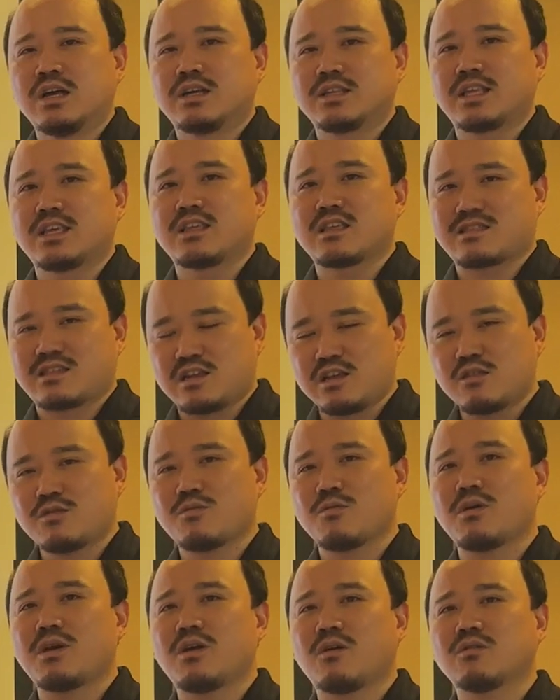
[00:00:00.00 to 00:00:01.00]
근데 이제
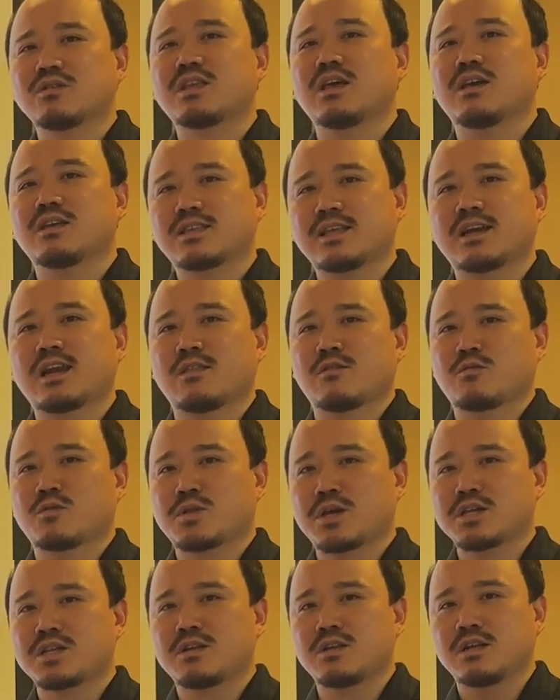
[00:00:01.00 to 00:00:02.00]
질소의 형태에 따라서도
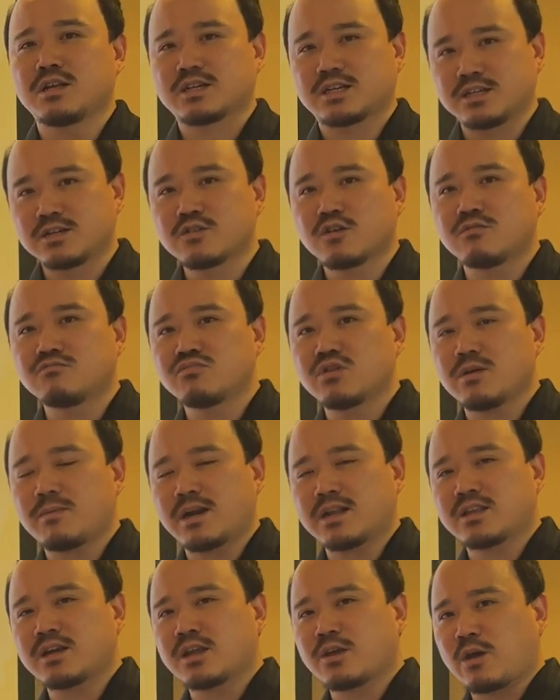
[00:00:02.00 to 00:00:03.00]
사실 근건부의
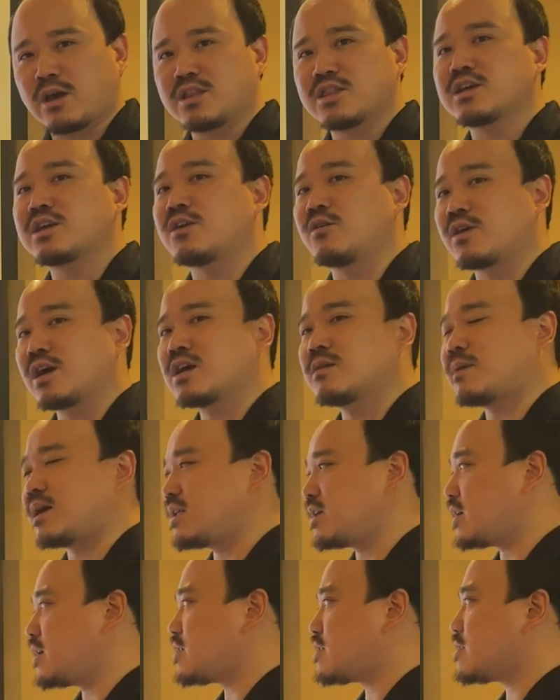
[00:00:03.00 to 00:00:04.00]
발달에 굉장히 영향을
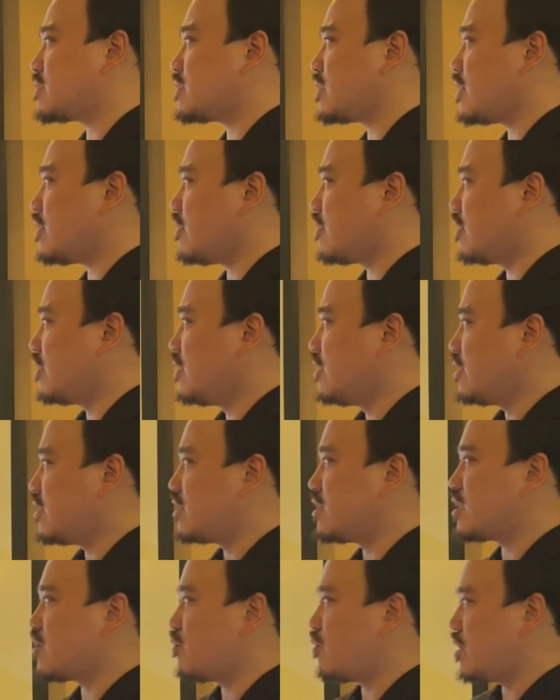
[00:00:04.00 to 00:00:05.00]
많이 끼치는데요.
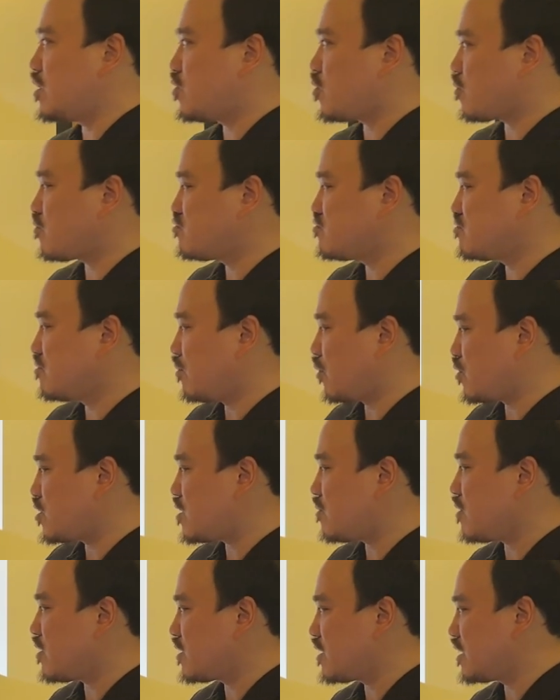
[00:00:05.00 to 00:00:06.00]
이제 왼쪽 부분
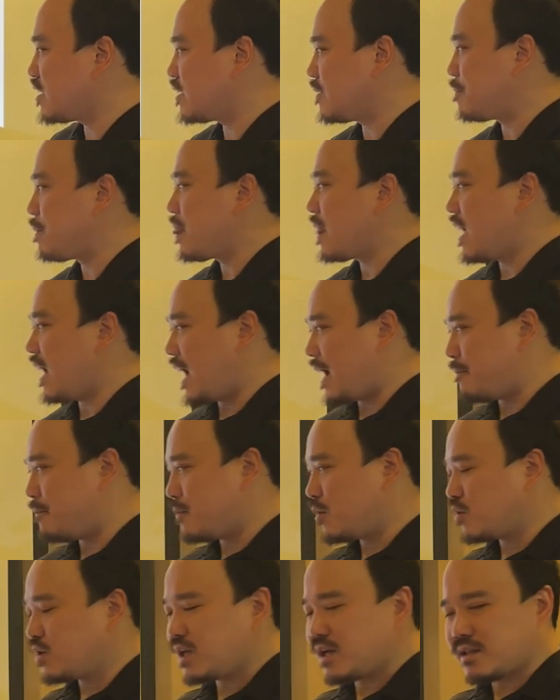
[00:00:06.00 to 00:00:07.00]
보시면은
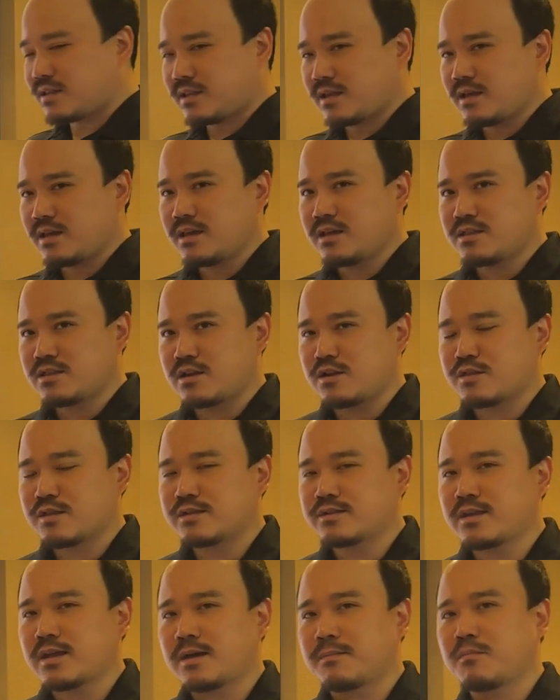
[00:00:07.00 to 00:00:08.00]
암모니아테,
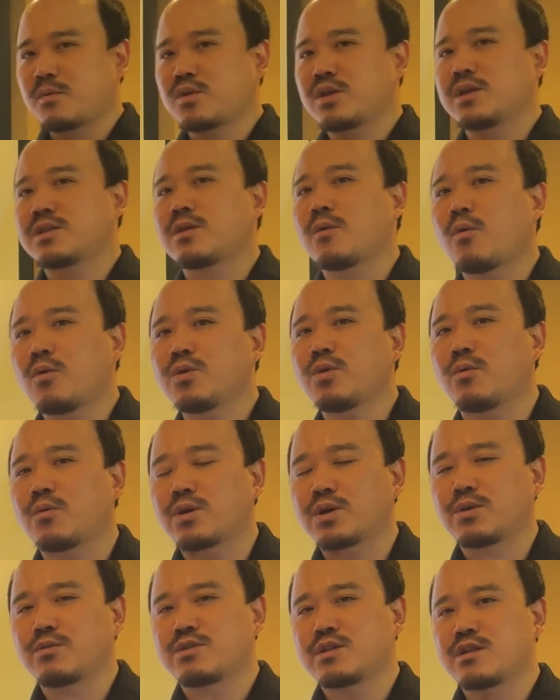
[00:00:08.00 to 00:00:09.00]
질산테 암모니아테, 혼용
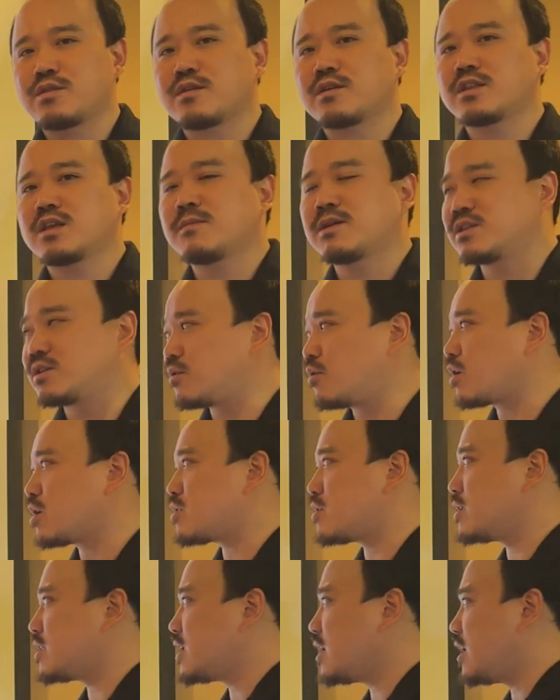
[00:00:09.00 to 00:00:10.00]
그리고 질산테만
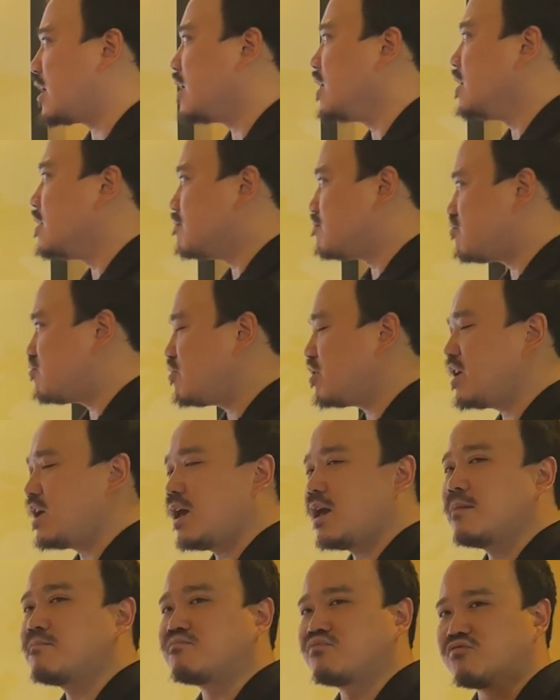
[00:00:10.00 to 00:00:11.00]
들어갔을 때
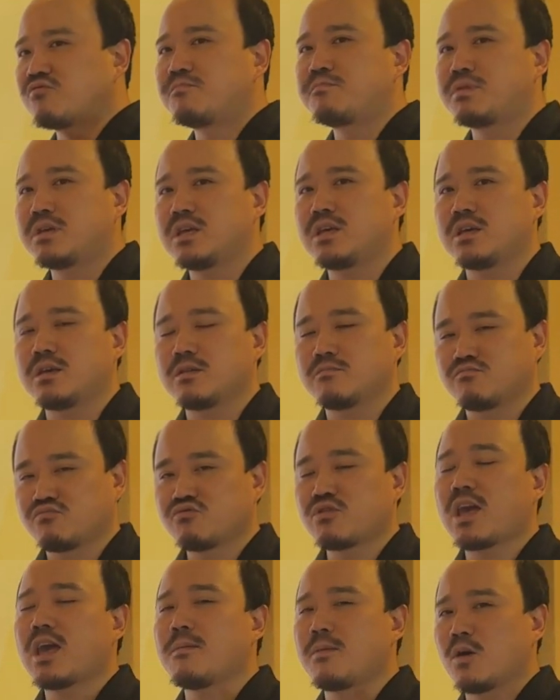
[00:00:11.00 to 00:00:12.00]
뿌리의 부피,
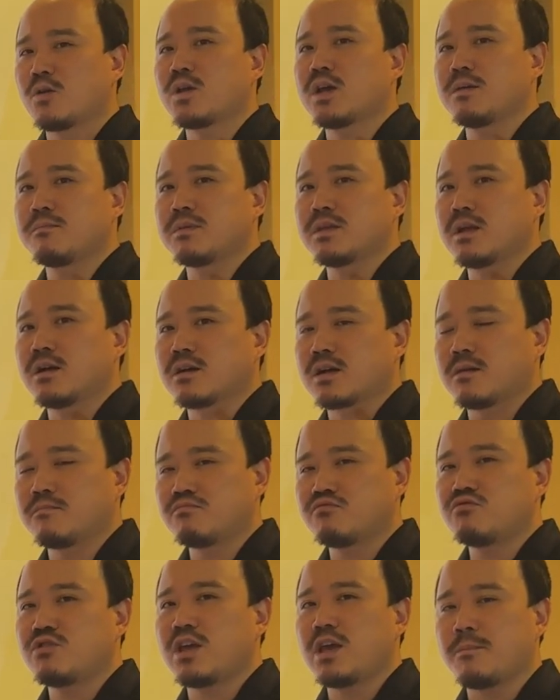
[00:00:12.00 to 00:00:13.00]
무게 변 변화입니다. 그러니까
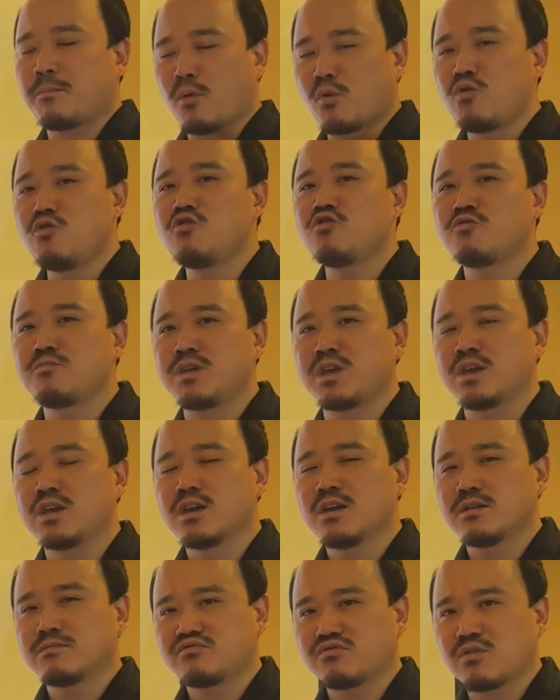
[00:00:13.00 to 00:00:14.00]
뿌리의 볼륨이
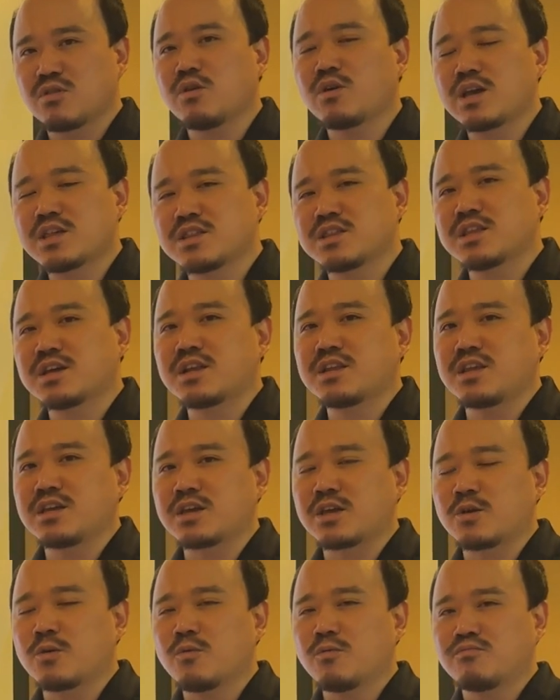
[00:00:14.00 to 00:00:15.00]
풍성해진다는
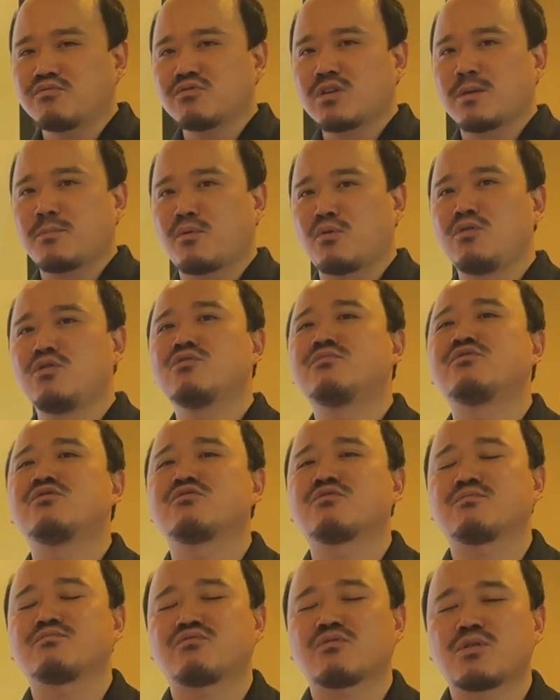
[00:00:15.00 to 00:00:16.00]
얘기고 뿌리의
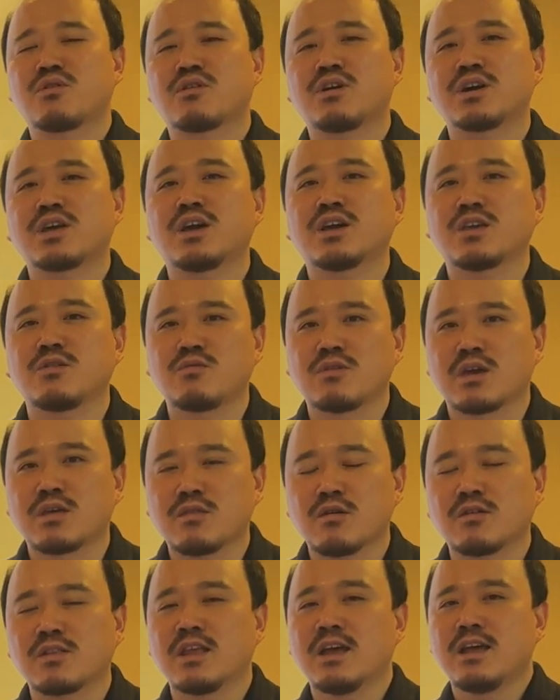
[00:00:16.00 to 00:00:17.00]
볼륨을 풍성하게 하기
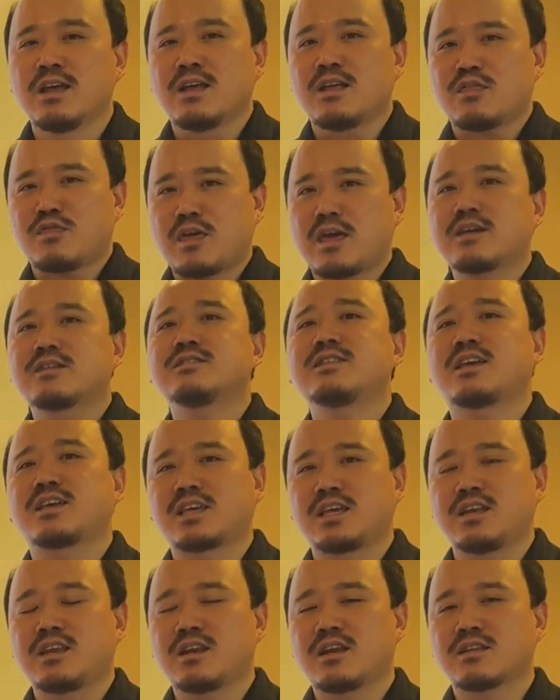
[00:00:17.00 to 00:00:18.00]
위해선 세근의
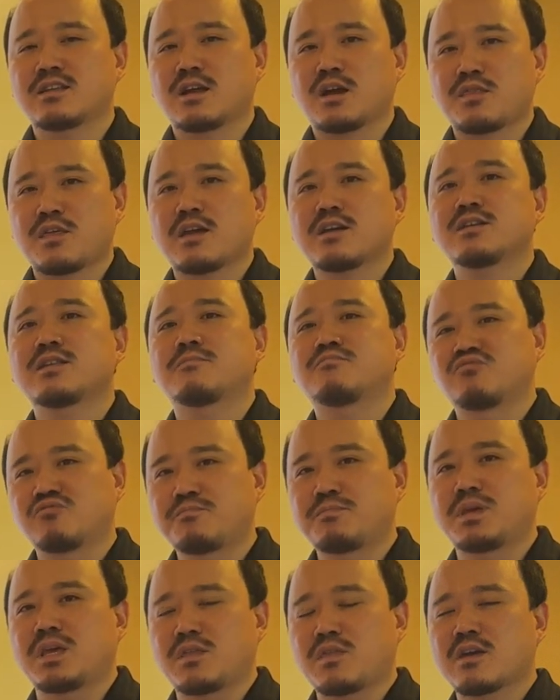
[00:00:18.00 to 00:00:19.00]
길이라든가 세근의
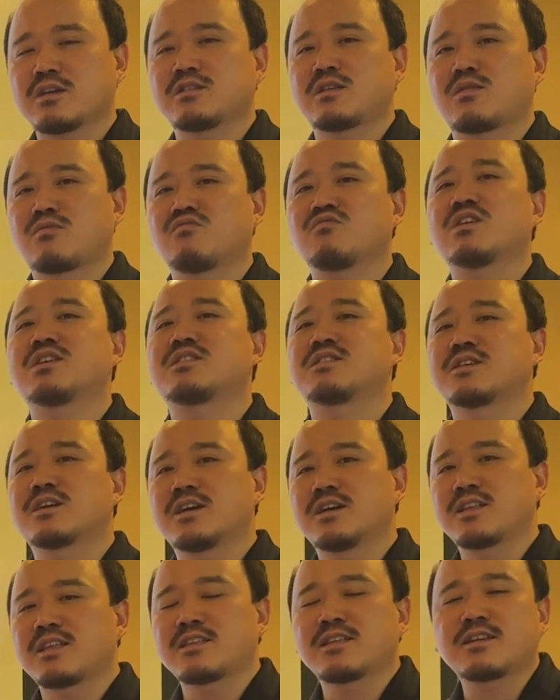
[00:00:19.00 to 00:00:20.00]
부피, 세근의 수가
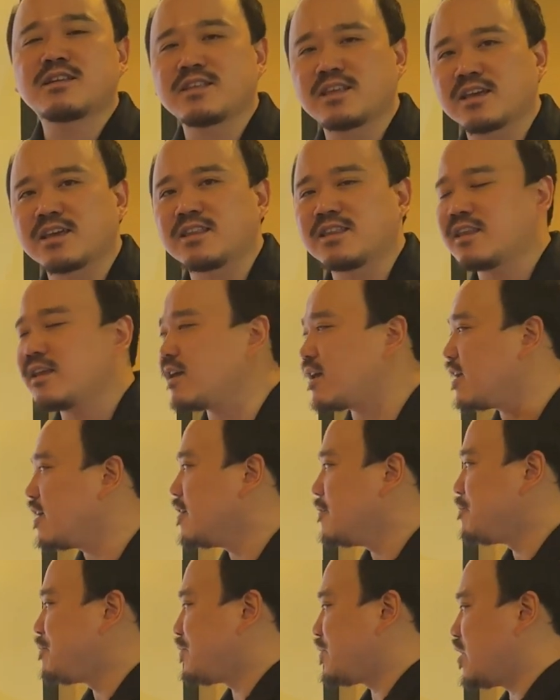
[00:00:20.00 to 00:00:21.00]
증가해야 된다는 얘기인데
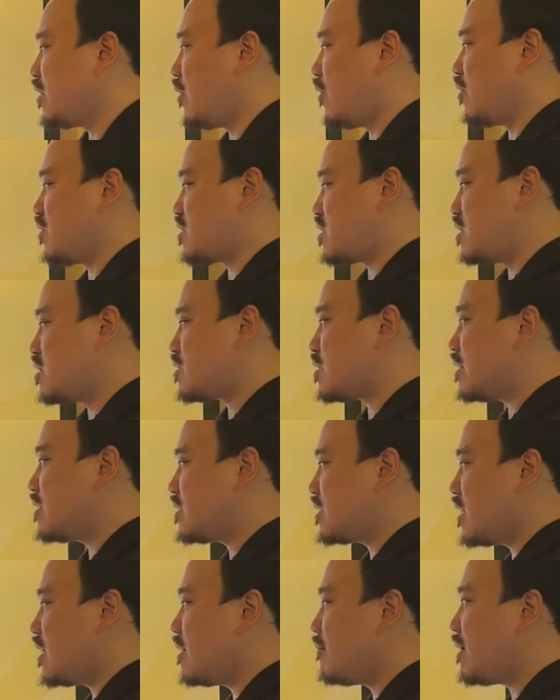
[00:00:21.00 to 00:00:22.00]
어,
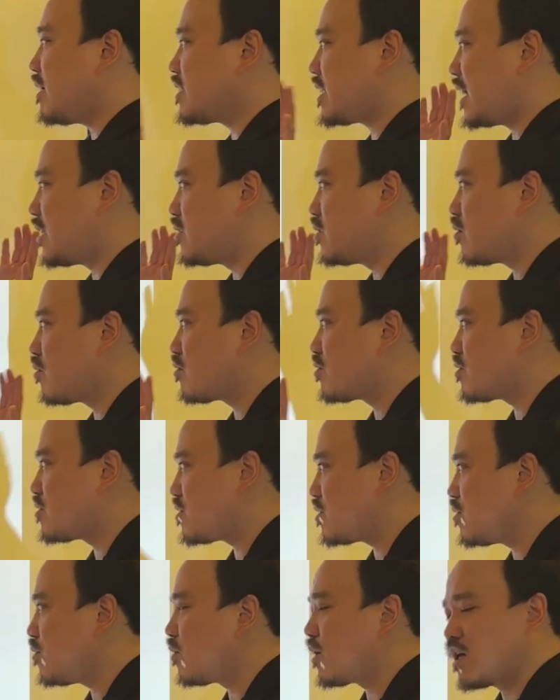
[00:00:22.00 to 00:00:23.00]
질산태만 단독으로
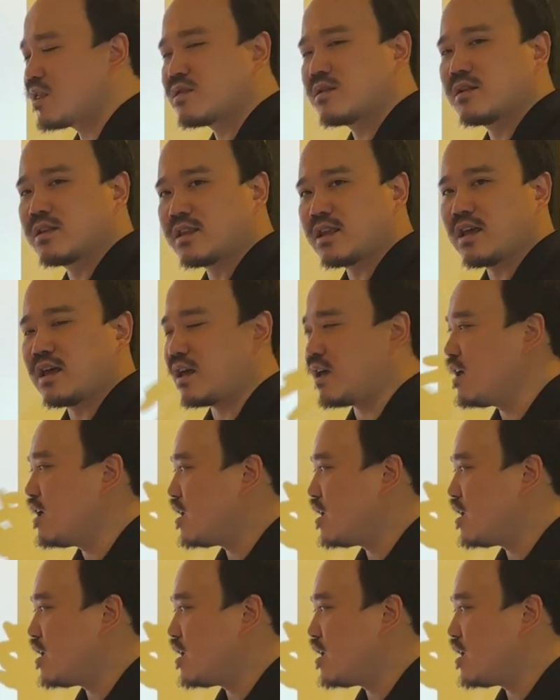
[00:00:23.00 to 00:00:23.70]
시용했을 때